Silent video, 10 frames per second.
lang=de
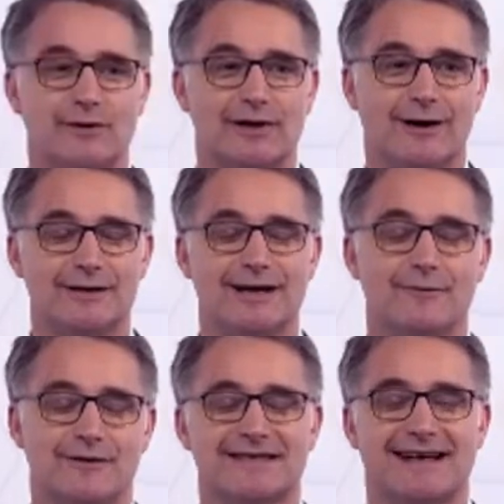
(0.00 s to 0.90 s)
oder auch die
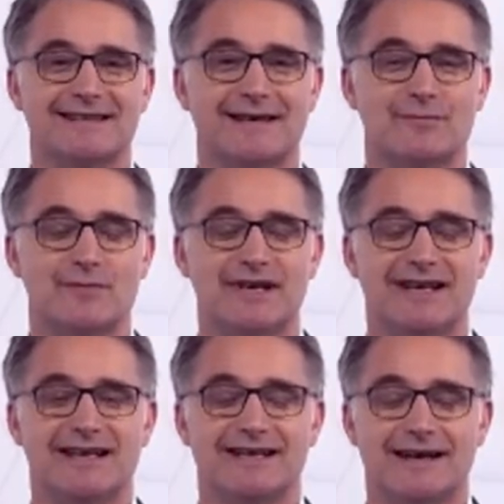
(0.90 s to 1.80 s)
aufgezeichneten
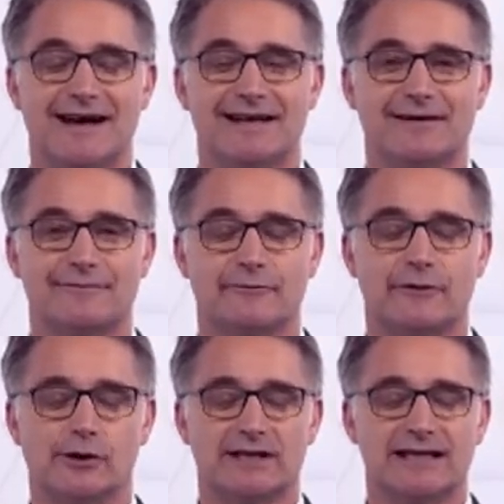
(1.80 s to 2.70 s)
Bilder der NASA
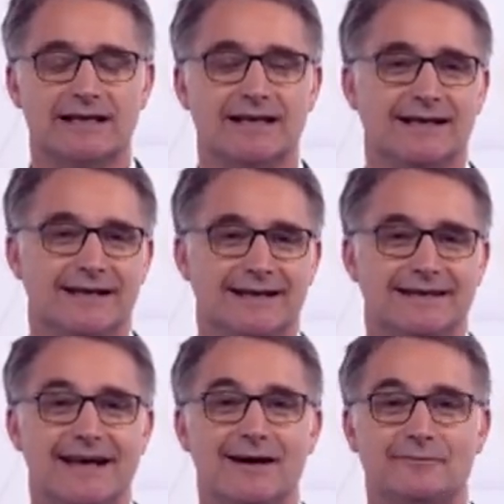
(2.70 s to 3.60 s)
verfolgt,
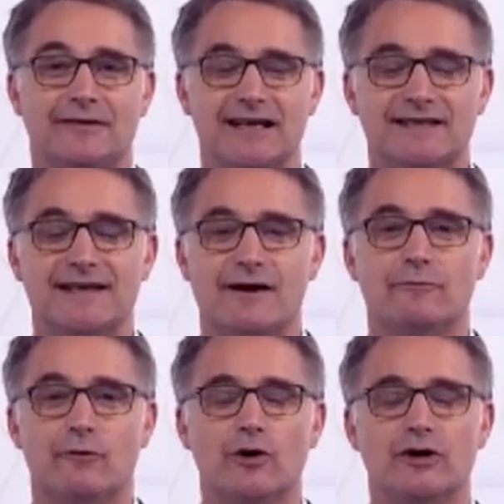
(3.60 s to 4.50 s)
der weiß
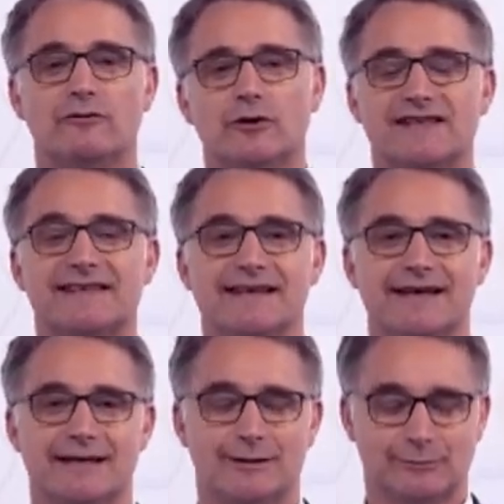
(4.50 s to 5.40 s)
sehr wohl, wo das
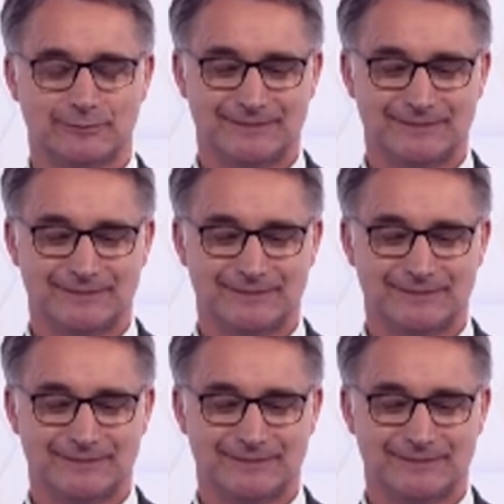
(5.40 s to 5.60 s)
hingeht.